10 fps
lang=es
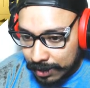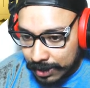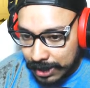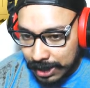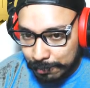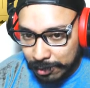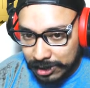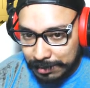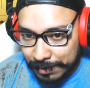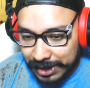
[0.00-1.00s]
Ya
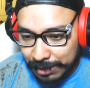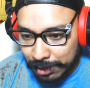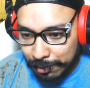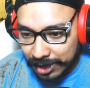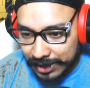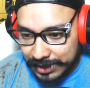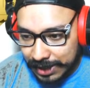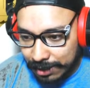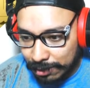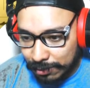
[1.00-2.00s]
próximamente voy a monetizar
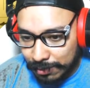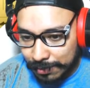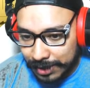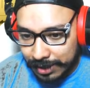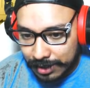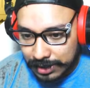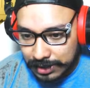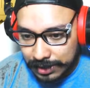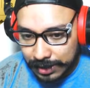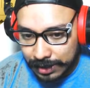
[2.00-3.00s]
en YouTube, ¿eh?
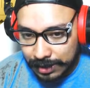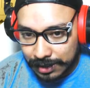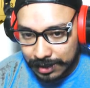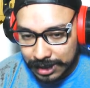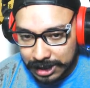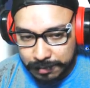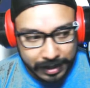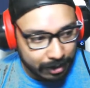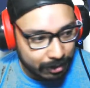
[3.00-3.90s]
Así que esperen